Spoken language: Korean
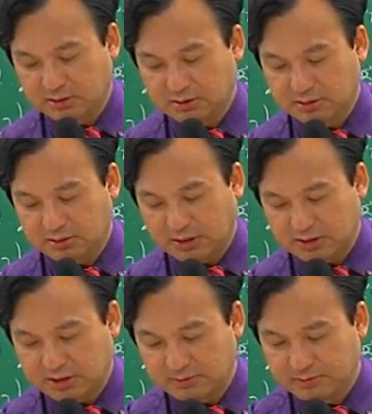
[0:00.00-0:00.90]
거를
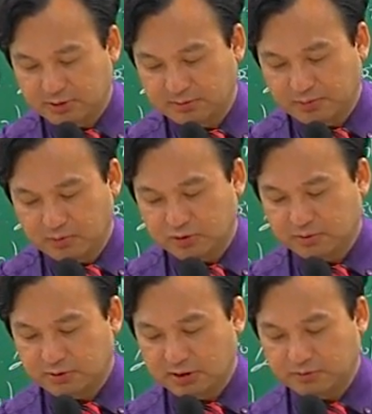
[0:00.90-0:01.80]
다시 한번
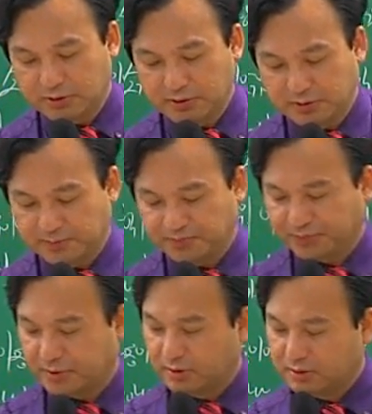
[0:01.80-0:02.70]
복습을 했고요.
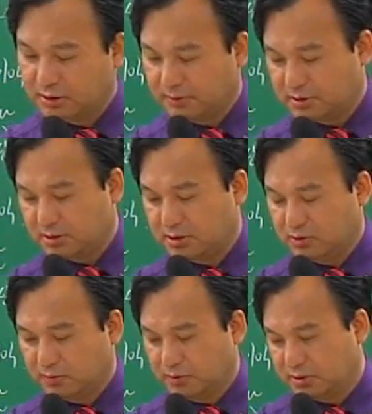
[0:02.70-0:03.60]
음, 어, 그다음에 이제
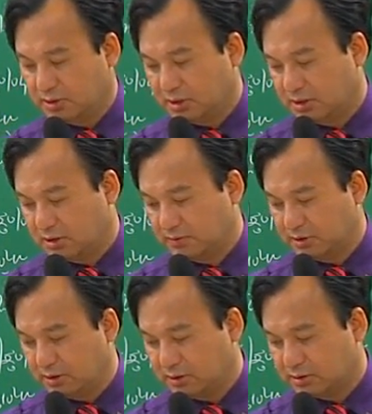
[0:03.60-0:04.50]
요번 시간에
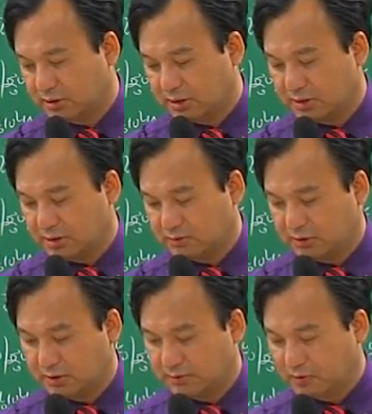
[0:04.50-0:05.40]
여러분이 저랑
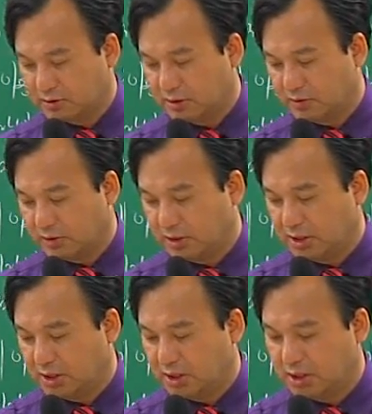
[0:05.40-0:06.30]
우리가 배우실
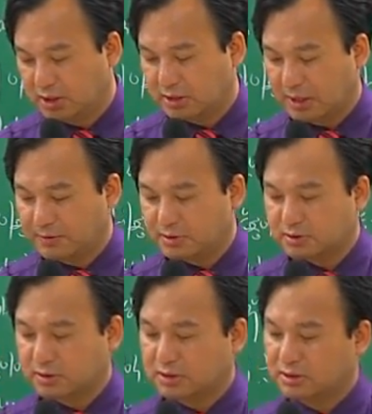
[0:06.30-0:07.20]
내용이
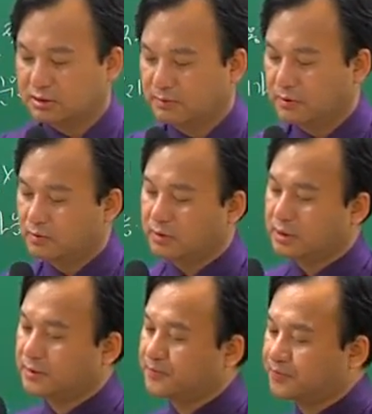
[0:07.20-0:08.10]
개별성이라는 걸 배울
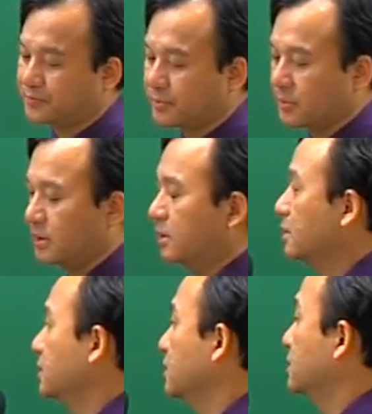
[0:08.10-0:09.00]
거예요.
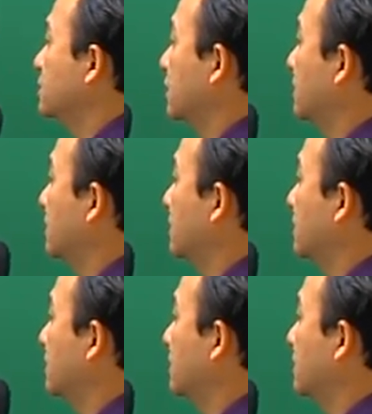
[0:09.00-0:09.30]
자